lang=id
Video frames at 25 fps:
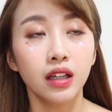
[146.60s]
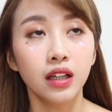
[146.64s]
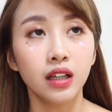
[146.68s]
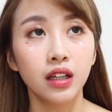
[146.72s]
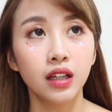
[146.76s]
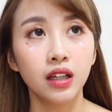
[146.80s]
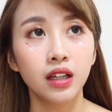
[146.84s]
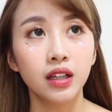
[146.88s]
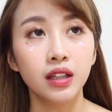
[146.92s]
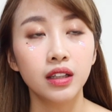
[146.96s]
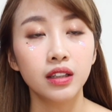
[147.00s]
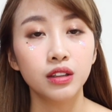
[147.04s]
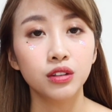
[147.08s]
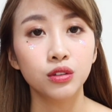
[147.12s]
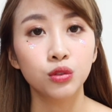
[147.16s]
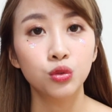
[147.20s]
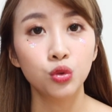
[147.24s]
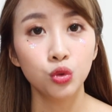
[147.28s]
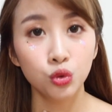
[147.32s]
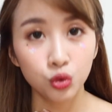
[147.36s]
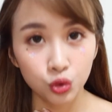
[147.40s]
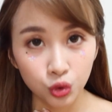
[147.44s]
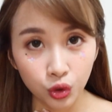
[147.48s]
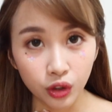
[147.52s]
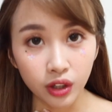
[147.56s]
uh,
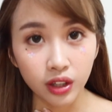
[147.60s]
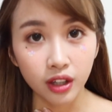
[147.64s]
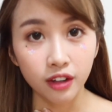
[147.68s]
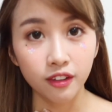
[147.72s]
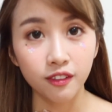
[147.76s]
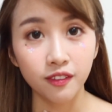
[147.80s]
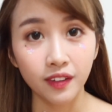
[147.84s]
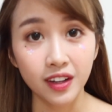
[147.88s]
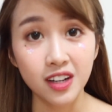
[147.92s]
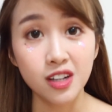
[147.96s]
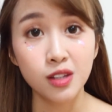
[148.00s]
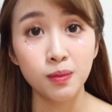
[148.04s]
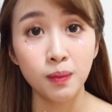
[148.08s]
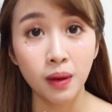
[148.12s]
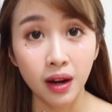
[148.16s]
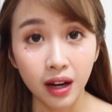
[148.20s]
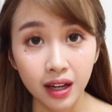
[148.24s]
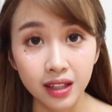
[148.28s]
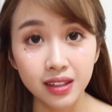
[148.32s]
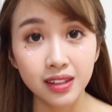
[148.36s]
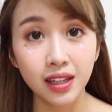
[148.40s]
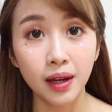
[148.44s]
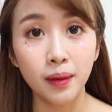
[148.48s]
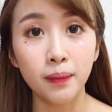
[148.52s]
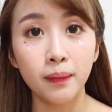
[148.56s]
jujur ngefans
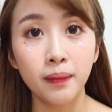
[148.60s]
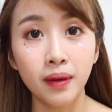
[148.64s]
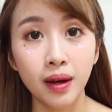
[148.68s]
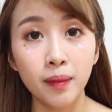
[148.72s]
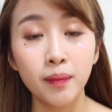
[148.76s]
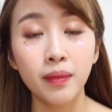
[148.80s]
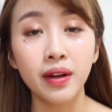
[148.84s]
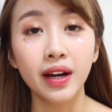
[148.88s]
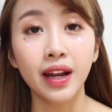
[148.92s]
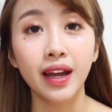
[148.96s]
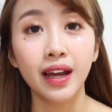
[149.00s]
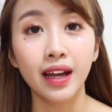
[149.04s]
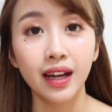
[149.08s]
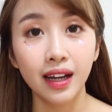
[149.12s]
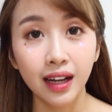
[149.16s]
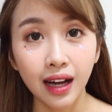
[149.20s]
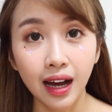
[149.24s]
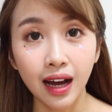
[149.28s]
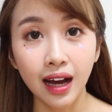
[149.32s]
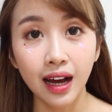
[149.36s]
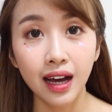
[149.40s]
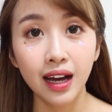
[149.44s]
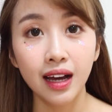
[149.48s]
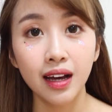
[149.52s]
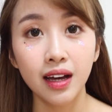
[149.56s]
banget sama
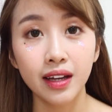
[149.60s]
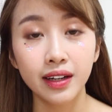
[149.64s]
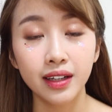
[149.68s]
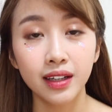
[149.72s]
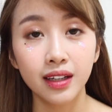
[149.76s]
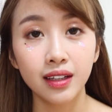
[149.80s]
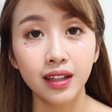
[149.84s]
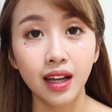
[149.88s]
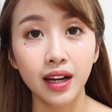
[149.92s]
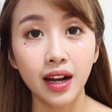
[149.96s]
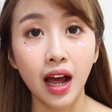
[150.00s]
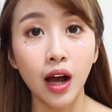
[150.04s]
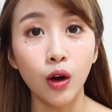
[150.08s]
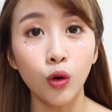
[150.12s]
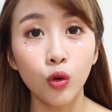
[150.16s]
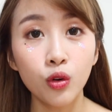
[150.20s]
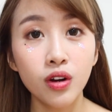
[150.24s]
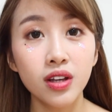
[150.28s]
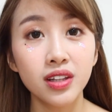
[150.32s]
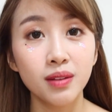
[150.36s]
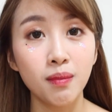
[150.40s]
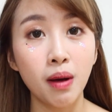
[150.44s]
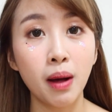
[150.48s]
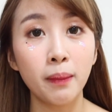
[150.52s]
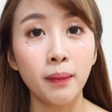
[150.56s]
mereka aku
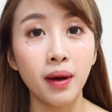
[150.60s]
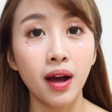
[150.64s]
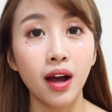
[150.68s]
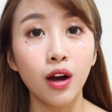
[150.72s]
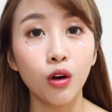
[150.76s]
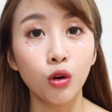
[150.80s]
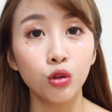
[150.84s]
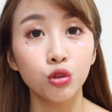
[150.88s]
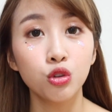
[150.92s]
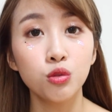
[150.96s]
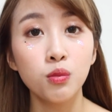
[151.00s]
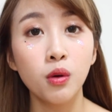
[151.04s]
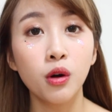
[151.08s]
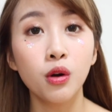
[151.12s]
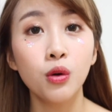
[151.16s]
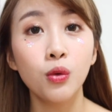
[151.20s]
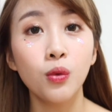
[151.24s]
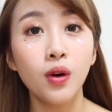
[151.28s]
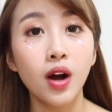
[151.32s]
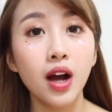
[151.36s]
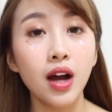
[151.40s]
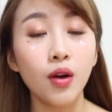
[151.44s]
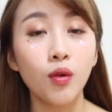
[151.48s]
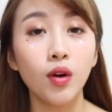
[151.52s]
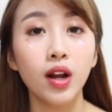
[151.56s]
dan mama aku itu
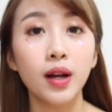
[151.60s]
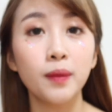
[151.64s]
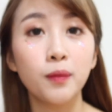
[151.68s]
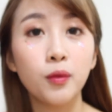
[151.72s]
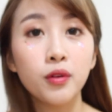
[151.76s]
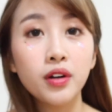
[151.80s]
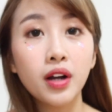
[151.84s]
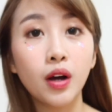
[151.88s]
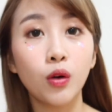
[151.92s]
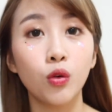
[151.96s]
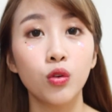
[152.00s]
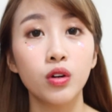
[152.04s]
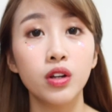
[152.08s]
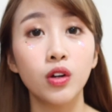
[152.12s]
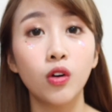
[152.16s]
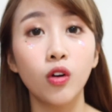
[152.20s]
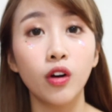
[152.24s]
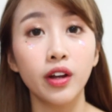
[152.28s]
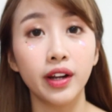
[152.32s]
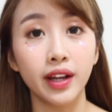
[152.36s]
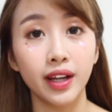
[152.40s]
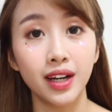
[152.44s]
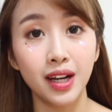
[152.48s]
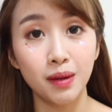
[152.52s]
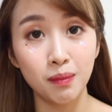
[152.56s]
berdua walaupun aku di
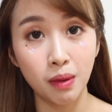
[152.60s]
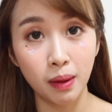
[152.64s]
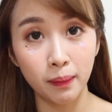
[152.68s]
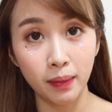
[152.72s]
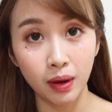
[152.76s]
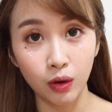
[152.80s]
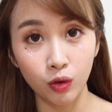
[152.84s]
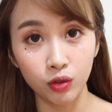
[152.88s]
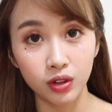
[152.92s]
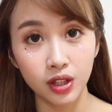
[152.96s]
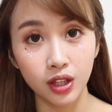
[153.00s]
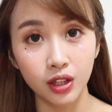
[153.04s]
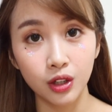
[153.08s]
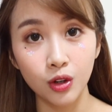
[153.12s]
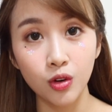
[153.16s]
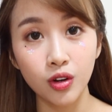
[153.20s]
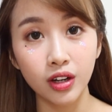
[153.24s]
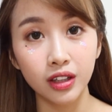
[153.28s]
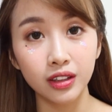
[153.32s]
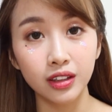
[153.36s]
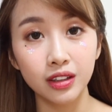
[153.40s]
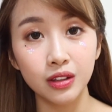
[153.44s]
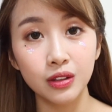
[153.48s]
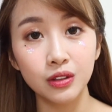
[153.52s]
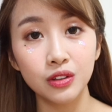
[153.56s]
Korea dan mama aku di Indo
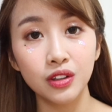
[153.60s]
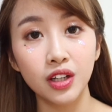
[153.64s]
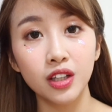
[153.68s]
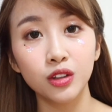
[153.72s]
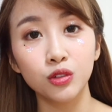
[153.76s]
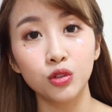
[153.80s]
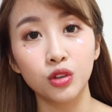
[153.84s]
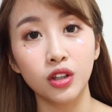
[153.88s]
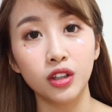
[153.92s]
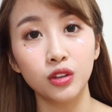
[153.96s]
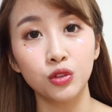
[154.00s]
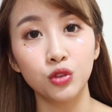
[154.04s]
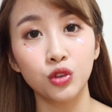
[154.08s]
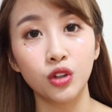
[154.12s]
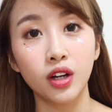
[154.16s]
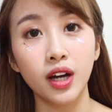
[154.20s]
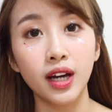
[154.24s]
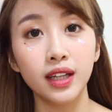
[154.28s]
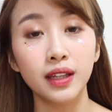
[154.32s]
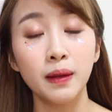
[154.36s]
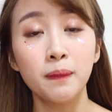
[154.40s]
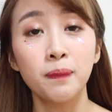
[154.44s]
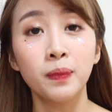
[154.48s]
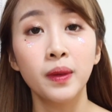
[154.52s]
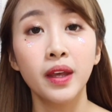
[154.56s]
kita tuh sering
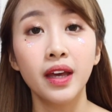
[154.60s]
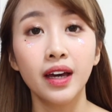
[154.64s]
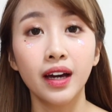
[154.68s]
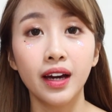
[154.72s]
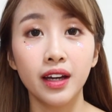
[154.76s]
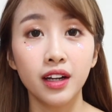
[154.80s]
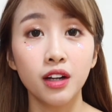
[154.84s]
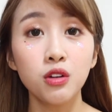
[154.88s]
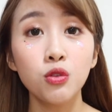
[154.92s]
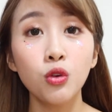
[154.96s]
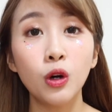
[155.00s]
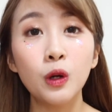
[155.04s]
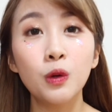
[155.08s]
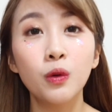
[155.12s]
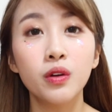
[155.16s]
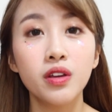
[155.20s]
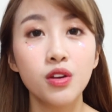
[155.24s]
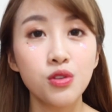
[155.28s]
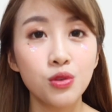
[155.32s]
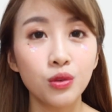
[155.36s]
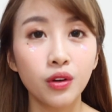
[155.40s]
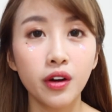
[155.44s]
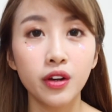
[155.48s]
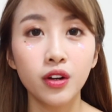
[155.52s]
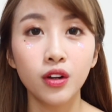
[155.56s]
curhat-curhat karena
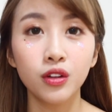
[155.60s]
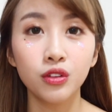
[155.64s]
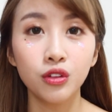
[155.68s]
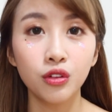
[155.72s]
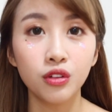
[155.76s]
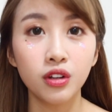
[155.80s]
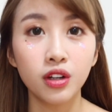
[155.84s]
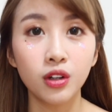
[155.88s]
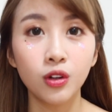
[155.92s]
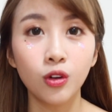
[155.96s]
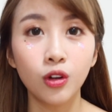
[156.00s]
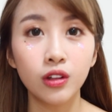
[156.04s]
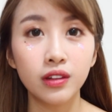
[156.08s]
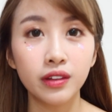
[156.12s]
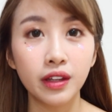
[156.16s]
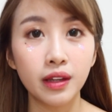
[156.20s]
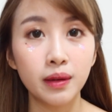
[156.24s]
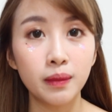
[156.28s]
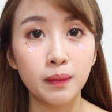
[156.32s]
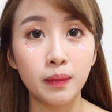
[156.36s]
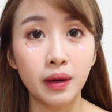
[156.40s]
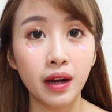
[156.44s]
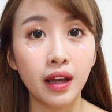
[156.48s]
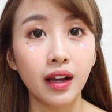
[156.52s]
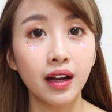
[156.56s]
dua-duanya suka nontonin
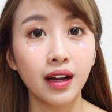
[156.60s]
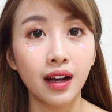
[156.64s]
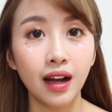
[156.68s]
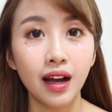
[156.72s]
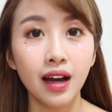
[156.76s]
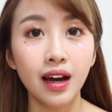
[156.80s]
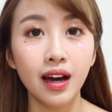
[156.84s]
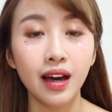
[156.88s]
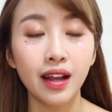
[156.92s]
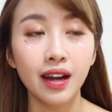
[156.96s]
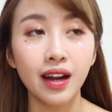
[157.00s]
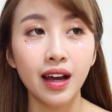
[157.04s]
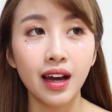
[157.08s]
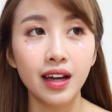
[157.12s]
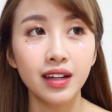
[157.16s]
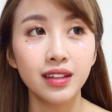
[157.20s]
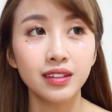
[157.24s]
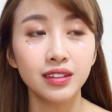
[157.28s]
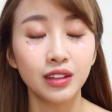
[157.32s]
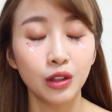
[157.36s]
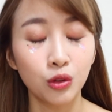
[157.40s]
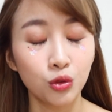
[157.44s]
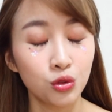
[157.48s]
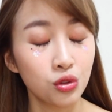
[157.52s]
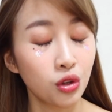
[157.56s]
konten mereka karena kan
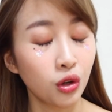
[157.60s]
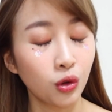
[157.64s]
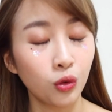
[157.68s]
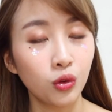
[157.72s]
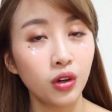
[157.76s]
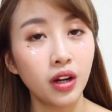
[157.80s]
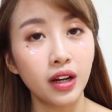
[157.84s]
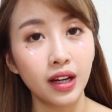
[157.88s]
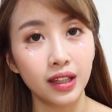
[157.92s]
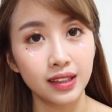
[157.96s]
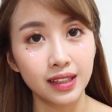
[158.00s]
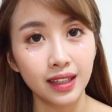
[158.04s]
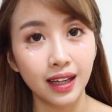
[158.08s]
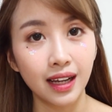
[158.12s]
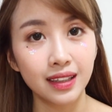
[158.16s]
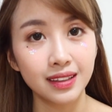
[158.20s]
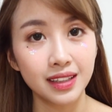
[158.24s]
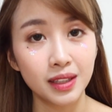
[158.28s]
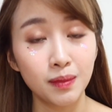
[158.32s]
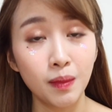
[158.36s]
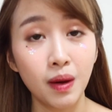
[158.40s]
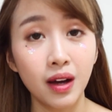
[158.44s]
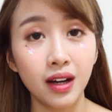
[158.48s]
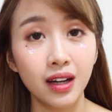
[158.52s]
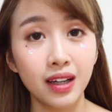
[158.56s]
seru-seru dan
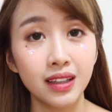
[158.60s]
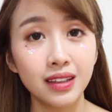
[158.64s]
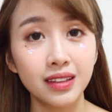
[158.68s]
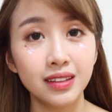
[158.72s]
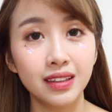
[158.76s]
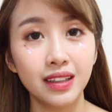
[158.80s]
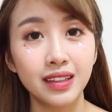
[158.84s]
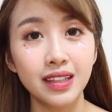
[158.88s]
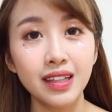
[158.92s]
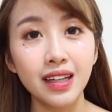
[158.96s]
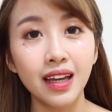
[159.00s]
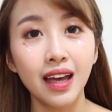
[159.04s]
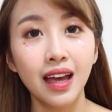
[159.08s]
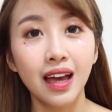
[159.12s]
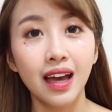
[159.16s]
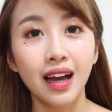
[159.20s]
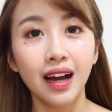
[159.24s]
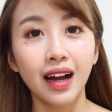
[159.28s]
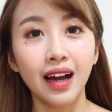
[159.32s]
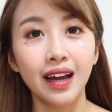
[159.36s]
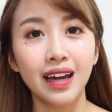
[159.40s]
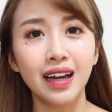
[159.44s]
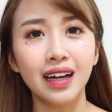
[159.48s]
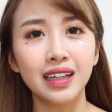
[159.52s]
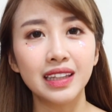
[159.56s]
asik-asik banget jadi
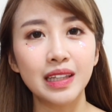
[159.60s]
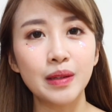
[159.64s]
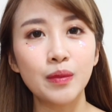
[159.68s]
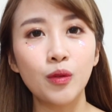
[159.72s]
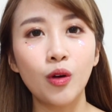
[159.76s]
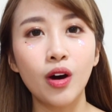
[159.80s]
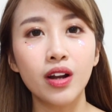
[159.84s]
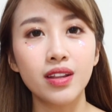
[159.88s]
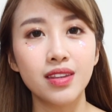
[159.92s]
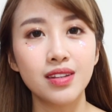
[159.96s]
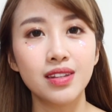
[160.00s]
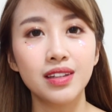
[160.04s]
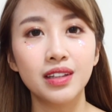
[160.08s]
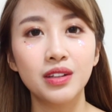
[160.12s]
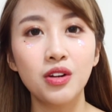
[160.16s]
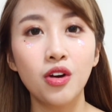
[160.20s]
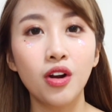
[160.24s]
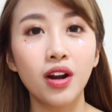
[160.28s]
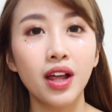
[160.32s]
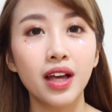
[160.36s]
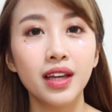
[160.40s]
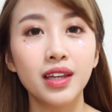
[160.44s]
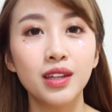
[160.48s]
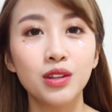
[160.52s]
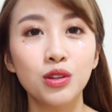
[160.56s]
kayak ketemu artis
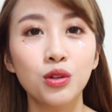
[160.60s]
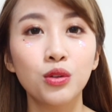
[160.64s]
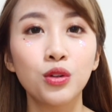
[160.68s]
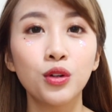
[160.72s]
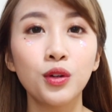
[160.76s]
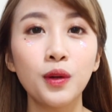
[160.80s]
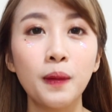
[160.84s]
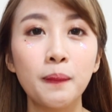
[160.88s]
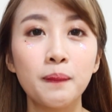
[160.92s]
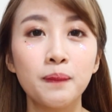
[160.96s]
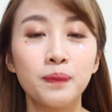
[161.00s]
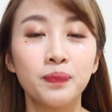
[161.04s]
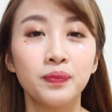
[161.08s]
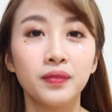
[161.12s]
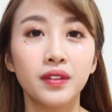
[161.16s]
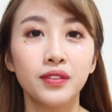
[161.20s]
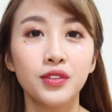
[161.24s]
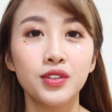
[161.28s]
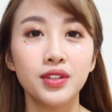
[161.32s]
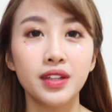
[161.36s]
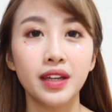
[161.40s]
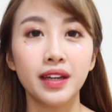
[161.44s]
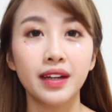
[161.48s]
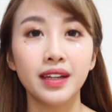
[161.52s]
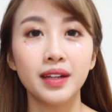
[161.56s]
idola gitu
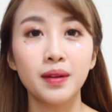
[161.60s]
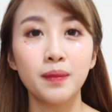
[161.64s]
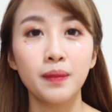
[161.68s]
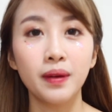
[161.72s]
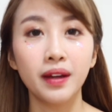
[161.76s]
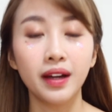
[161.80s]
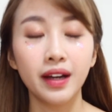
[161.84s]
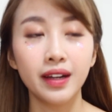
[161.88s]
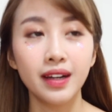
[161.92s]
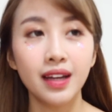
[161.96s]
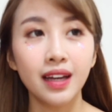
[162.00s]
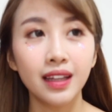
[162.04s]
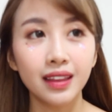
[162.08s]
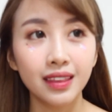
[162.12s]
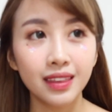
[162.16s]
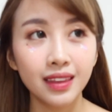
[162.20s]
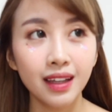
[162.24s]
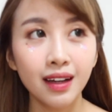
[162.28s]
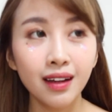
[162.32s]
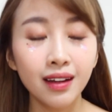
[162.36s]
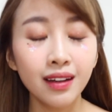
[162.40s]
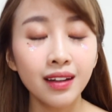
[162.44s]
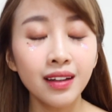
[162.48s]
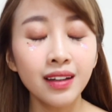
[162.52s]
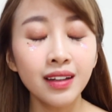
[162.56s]
terus akhirnya mereka
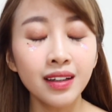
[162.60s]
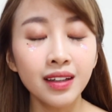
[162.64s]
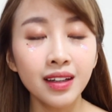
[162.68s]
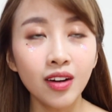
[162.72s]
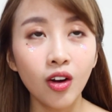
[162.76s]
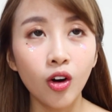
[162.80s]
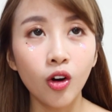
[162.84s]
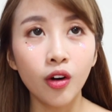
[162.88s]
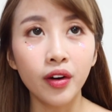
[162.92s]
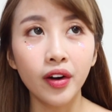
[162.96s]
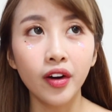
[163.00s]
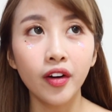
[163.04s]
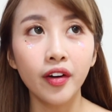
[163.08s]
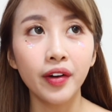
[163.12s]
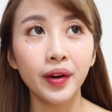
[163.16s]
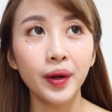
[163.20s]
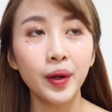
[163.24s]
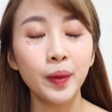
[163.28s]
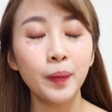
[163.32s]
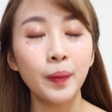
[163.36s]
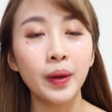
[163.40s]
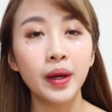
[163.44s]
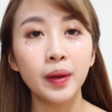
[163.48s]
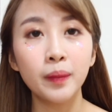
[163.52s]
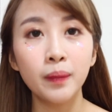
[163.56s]
datang
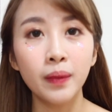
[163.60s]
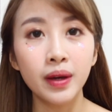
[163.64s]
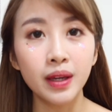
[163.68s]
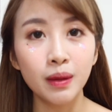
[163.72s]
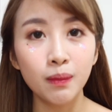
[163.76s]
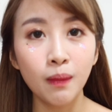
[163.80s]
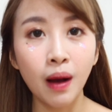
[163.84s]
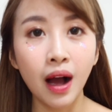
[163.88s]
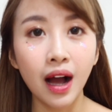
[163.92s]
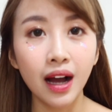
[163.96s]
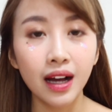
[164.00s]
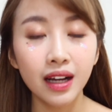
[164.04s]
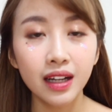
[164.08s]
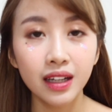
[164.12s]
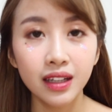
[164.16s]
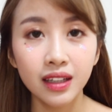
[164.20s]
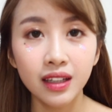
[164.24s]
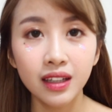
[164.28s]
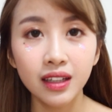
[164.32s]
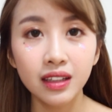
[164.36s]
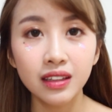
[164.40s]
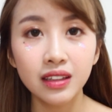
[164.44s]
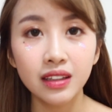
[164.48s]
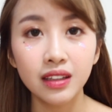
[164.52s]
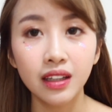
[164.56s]
orang-orang baik-baik
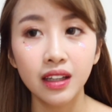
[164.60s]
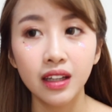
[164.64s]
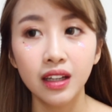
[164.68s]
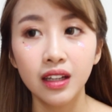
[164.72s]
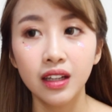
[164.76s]
banget